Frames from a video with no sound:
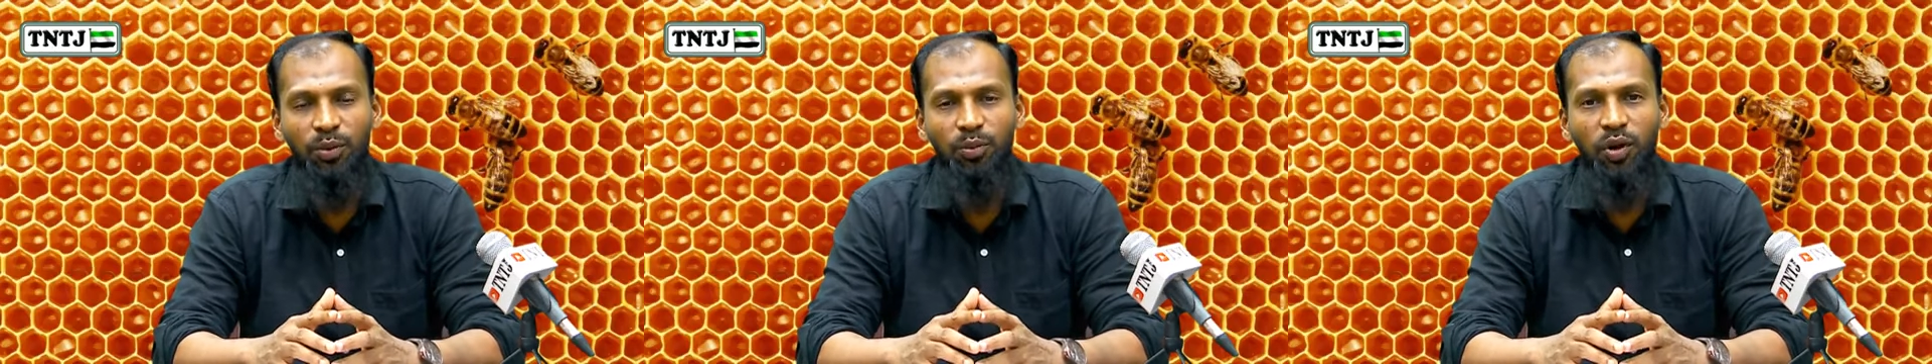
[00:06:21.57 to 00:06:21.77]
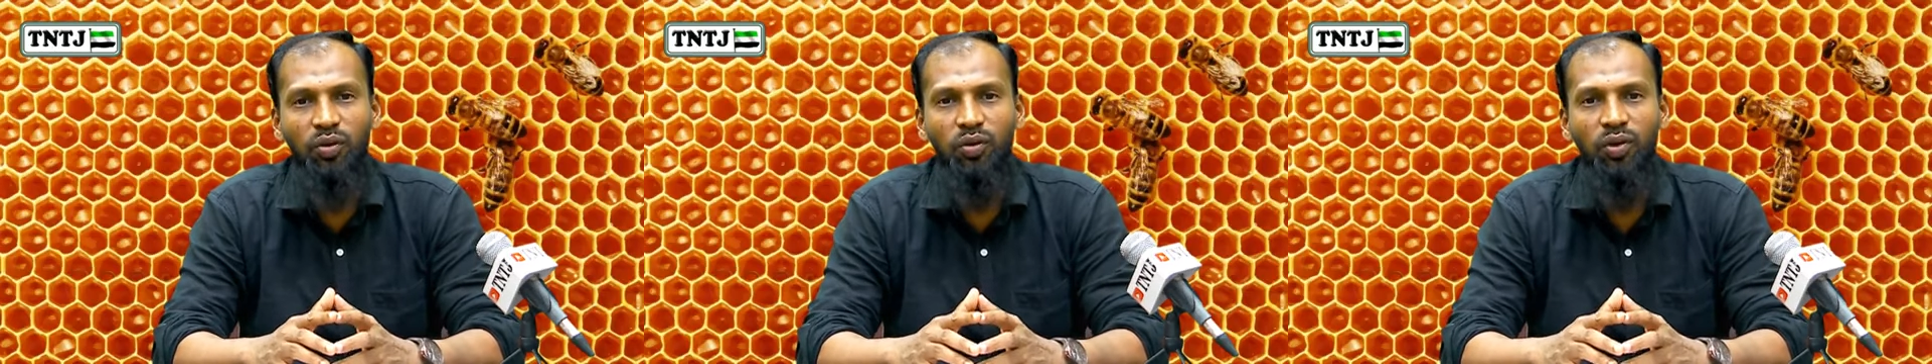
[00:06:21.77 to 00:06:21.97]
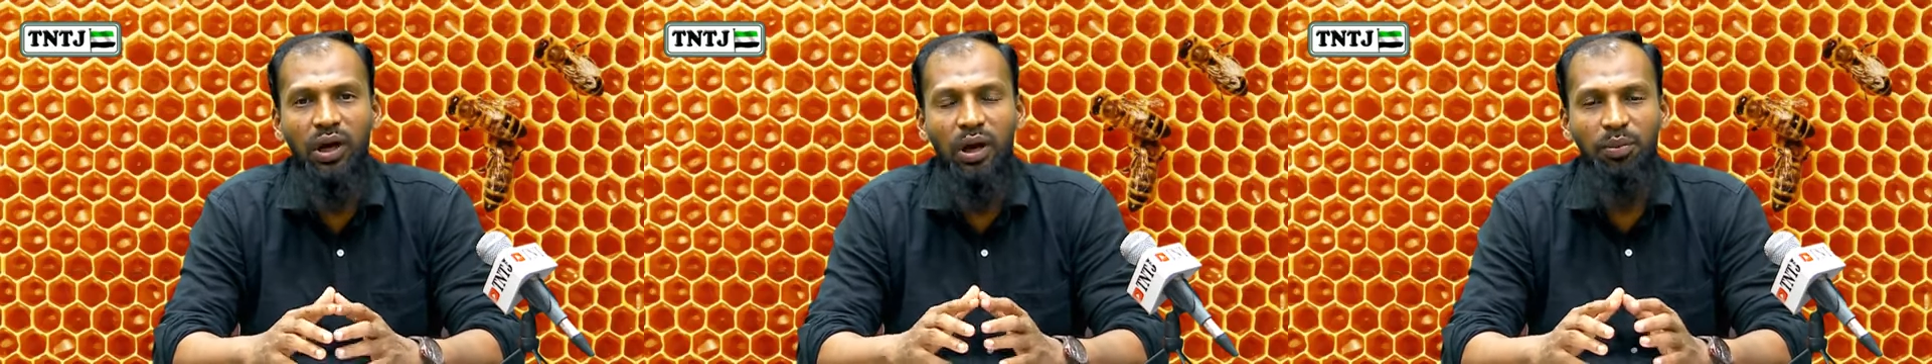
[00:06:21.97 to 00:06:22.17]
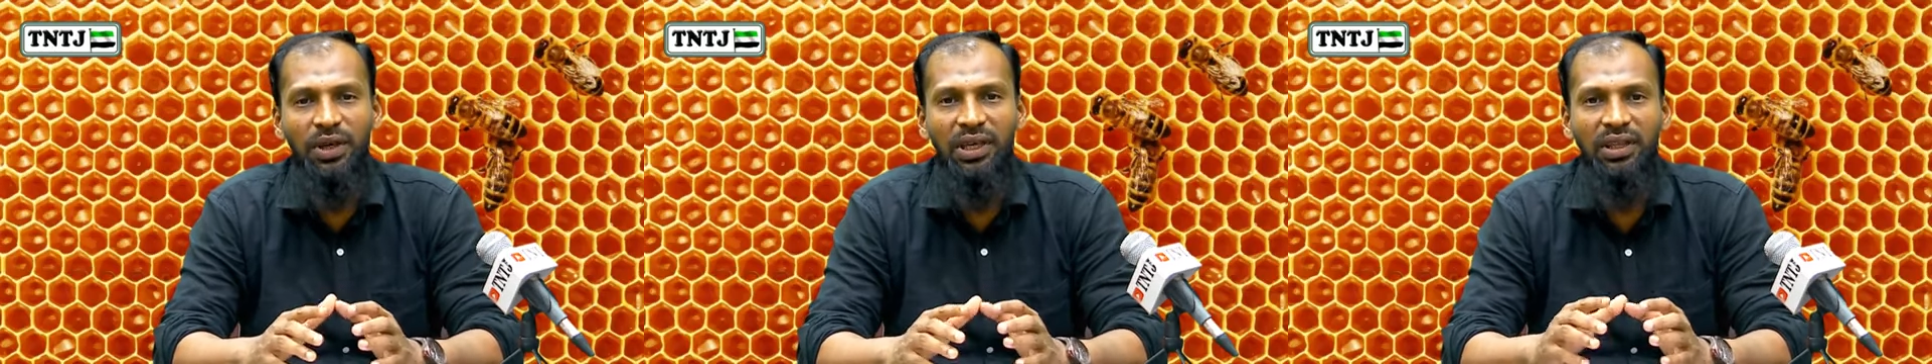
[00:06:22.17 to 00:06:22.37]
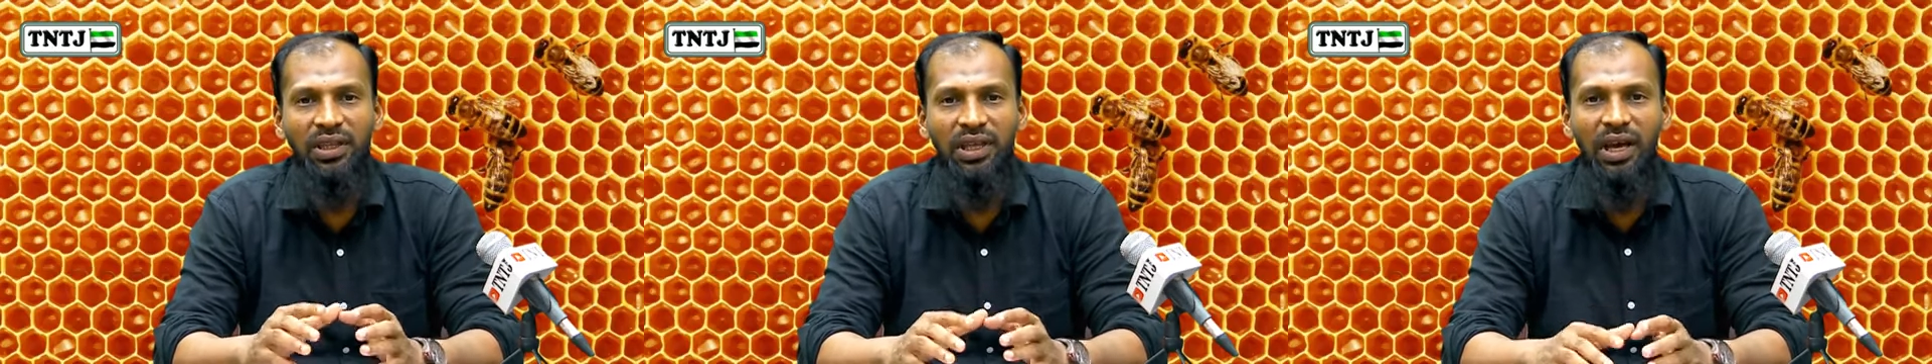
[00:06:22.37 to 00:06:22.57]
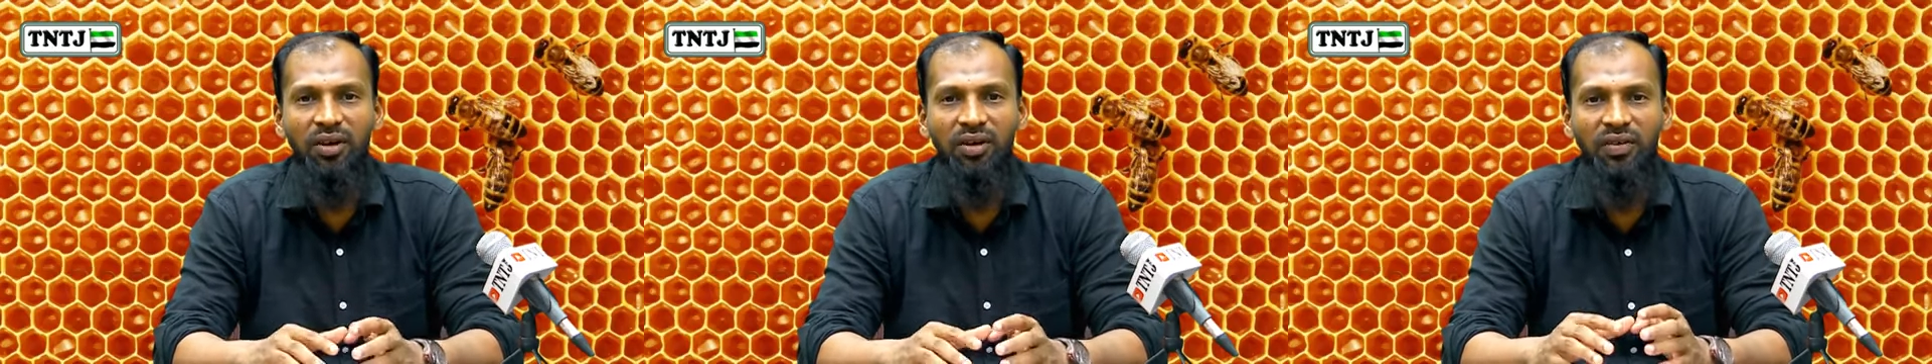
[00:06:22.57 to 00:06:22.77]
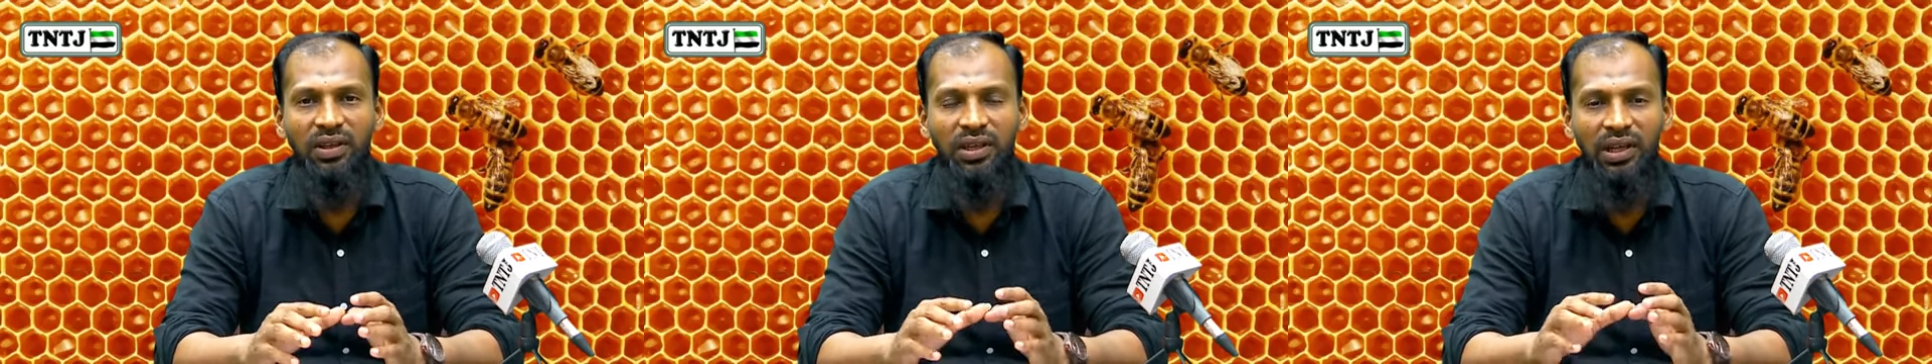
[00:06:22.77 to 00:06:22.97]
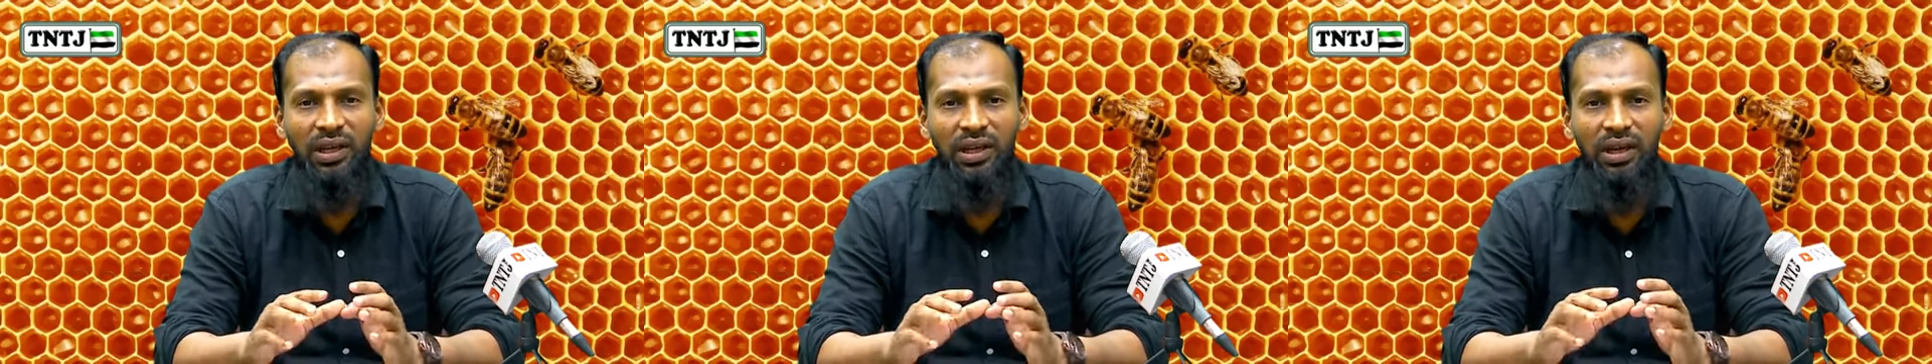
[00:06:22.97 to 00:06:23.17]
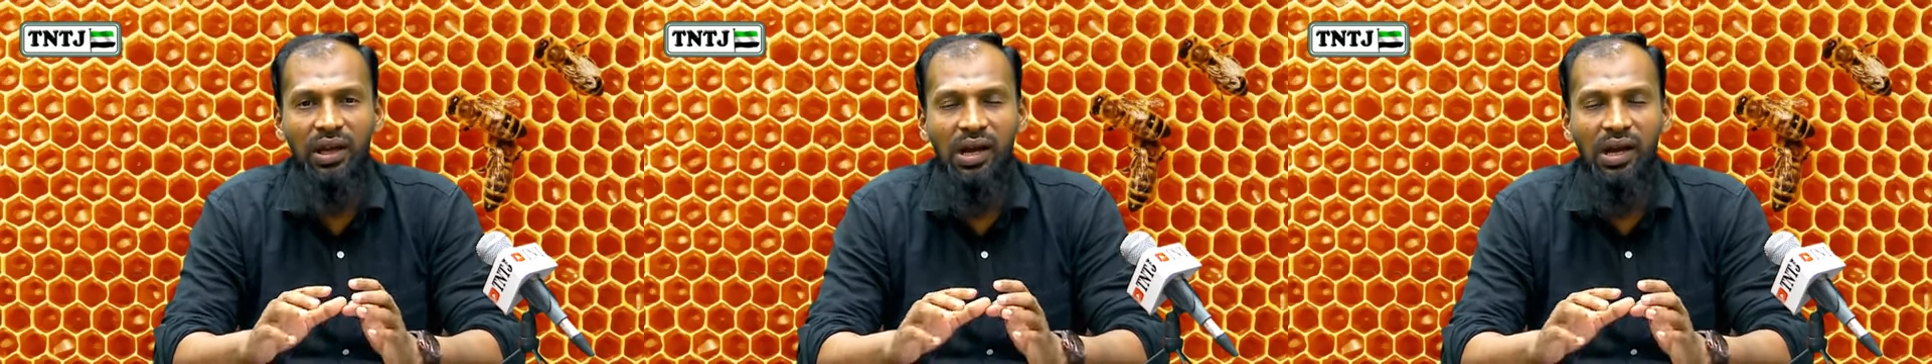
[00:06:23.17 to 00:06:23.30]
ஏற்படுத்தும் அப்போ இந்தியாவில் வந்து